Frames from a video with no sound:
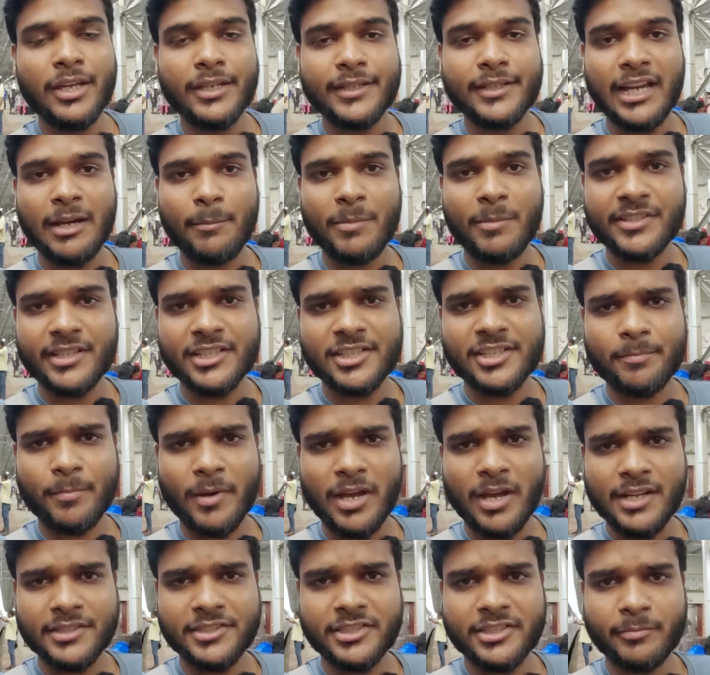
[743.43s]
यहाँ पर जस्ट
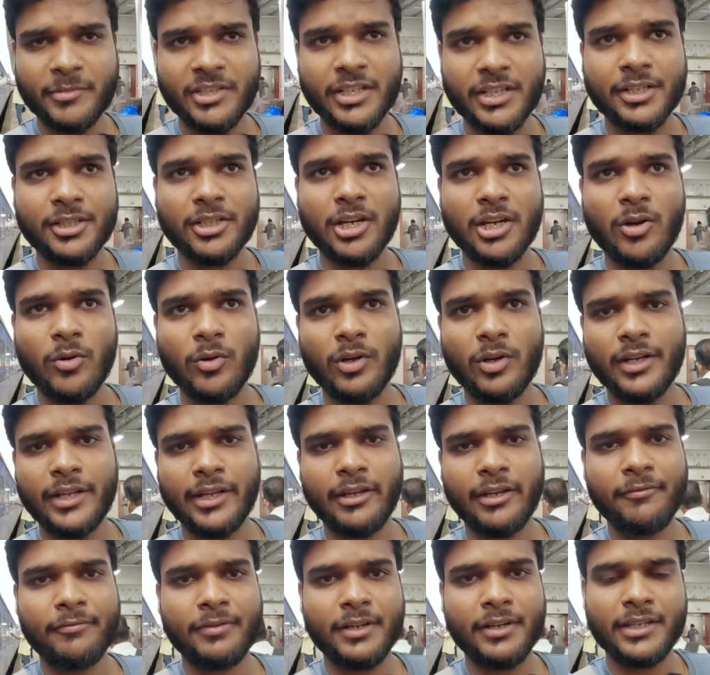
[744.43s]
पाँच मिनट का होल्ट
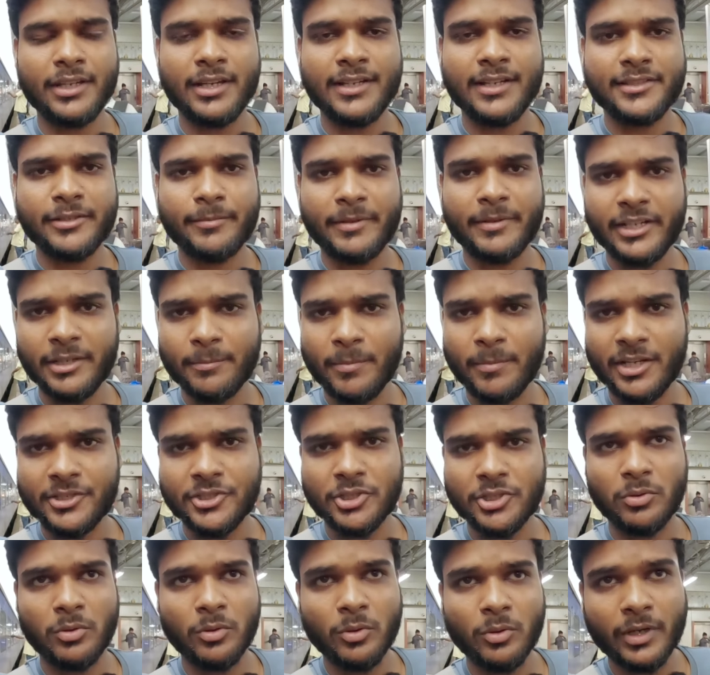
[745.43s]
है फिर यहाँ से भी
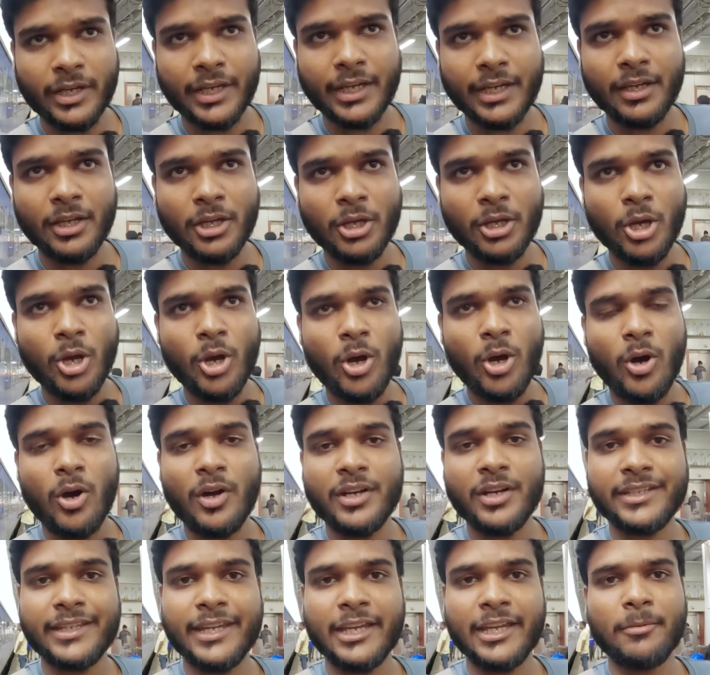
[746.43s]
डिपार्चर होगी
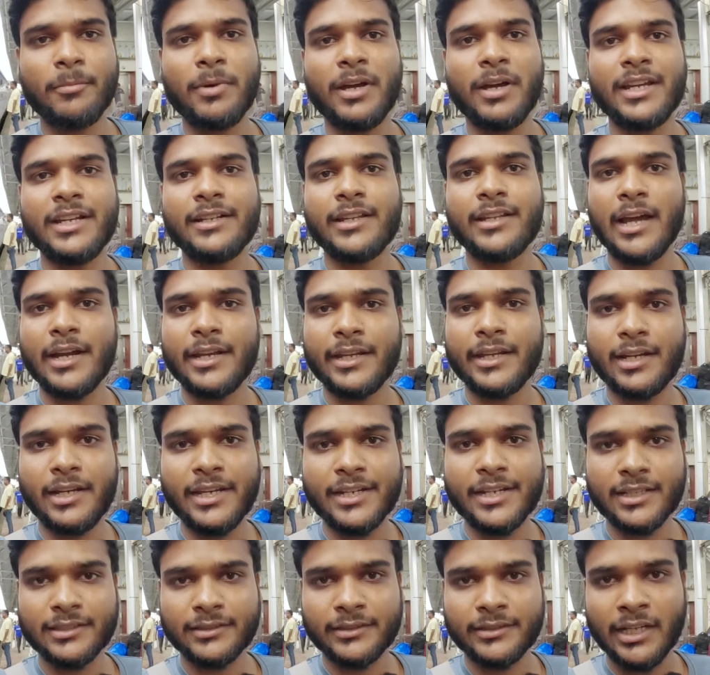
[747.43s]
और ये भाई
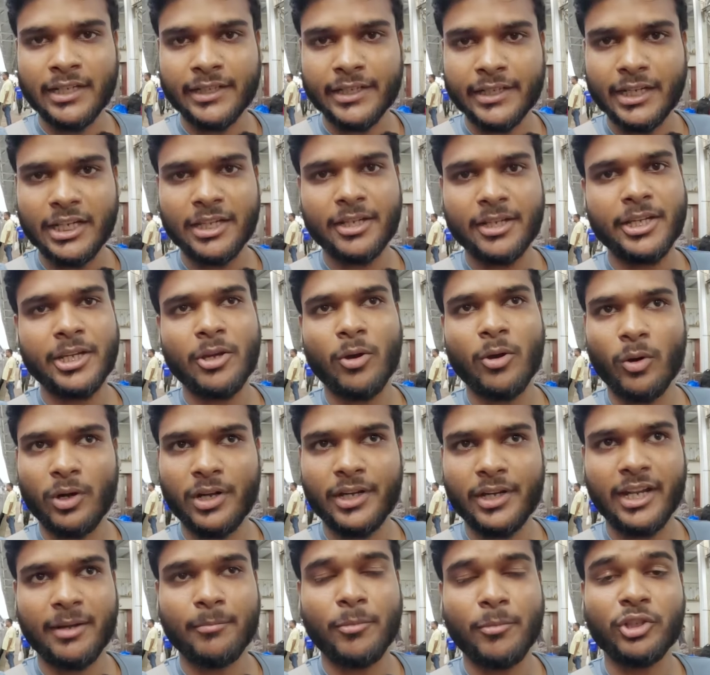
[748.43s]
डायरेक्टली रत्नागिरी की
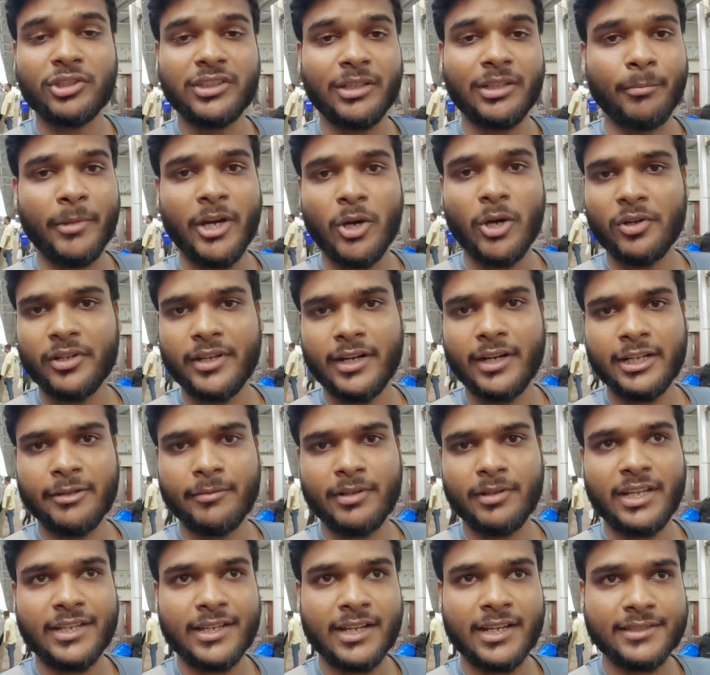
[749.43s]
होल्ट है बहुत लंबा होल्ट आने
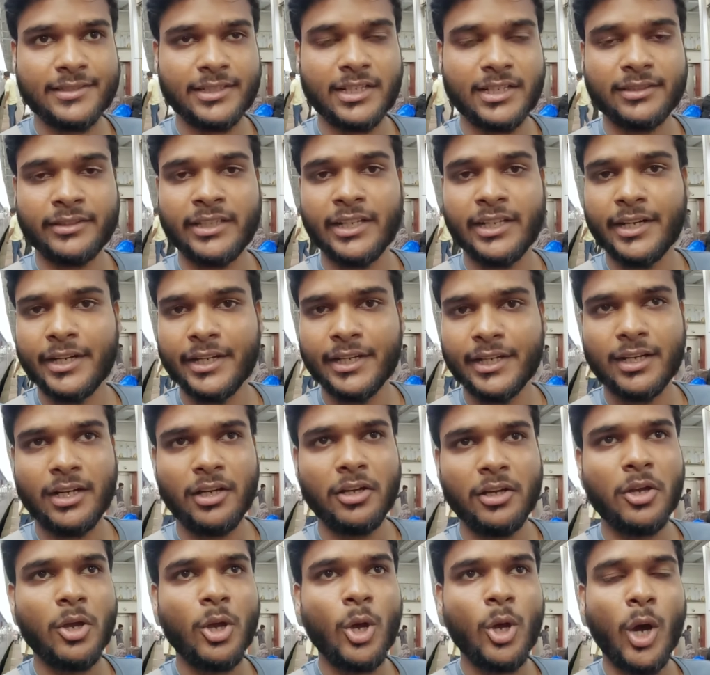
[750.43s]
वाला है यहाँ से रत्नागिरी का
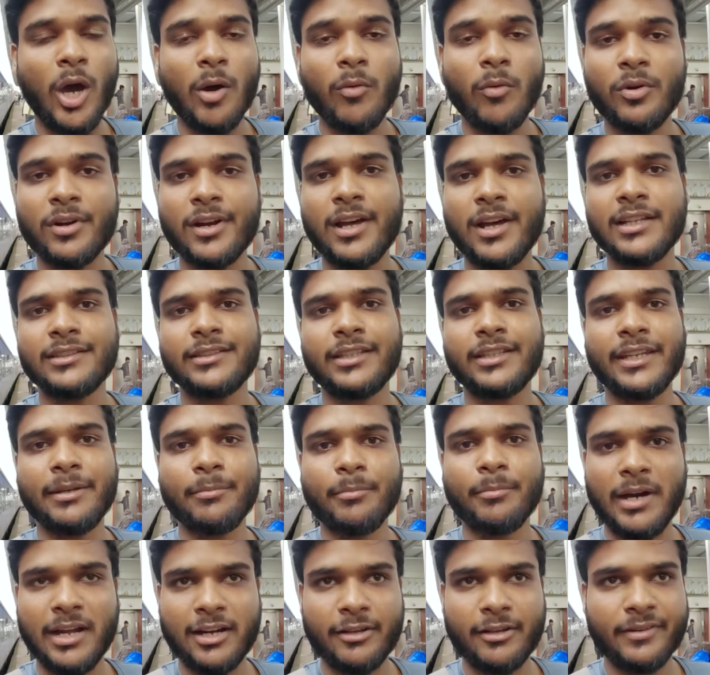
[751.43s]
और वो रात्रि
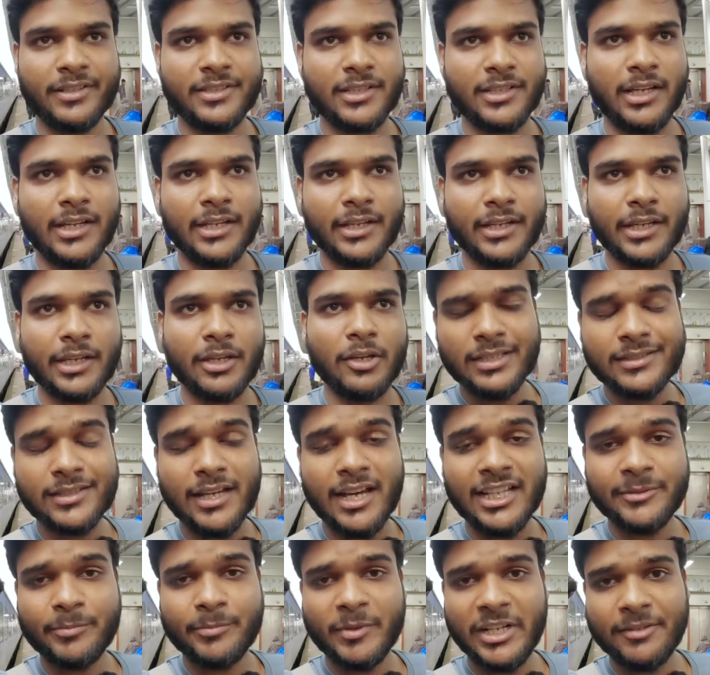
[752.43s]
बारह बजे आएगी
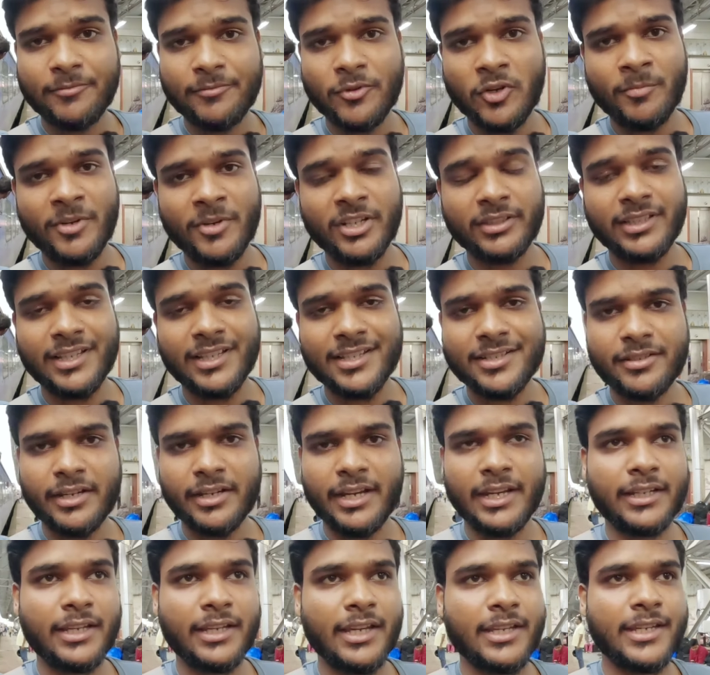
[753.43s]
सात प्लेटफॉर्म और दस
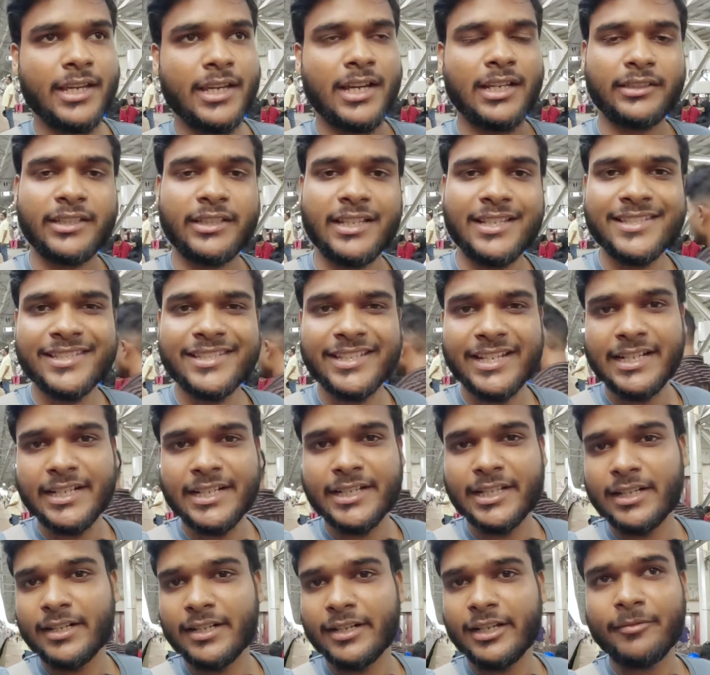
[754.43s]
ट्रैक है यह आता है
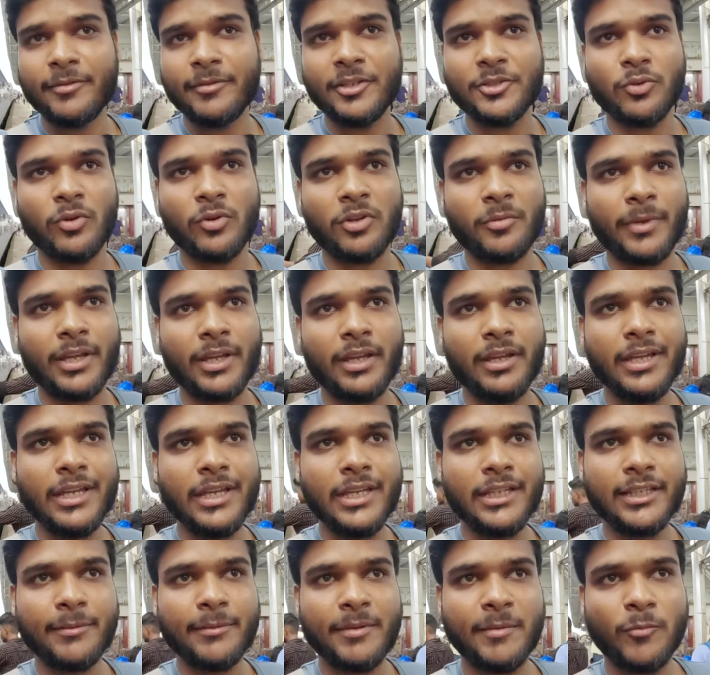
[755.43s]
सेंट्रल रेलवे जोन में
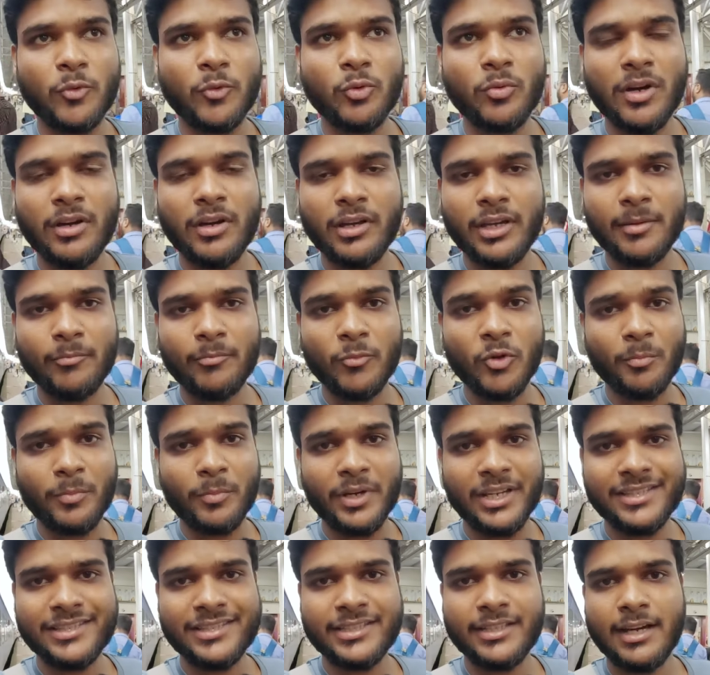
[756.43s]
ये भी
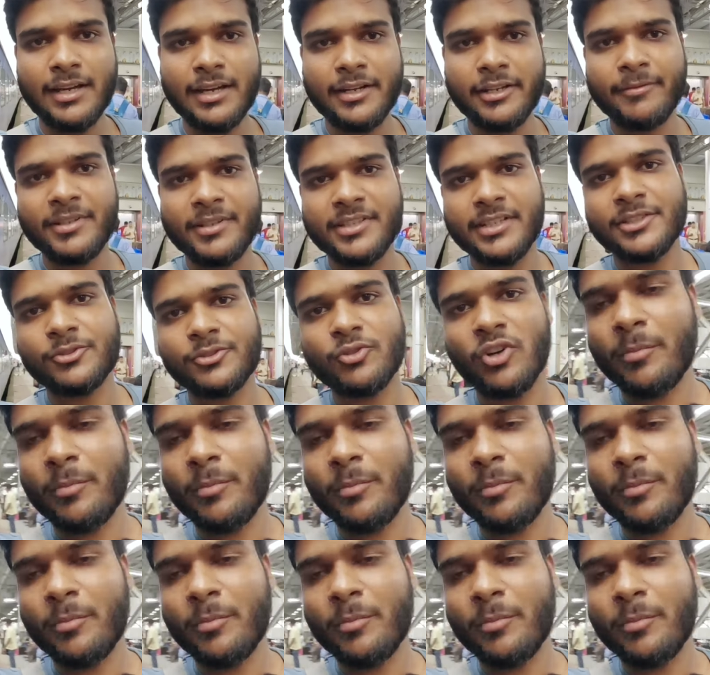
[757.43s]
मुंबई सी आर डिवीजन इसको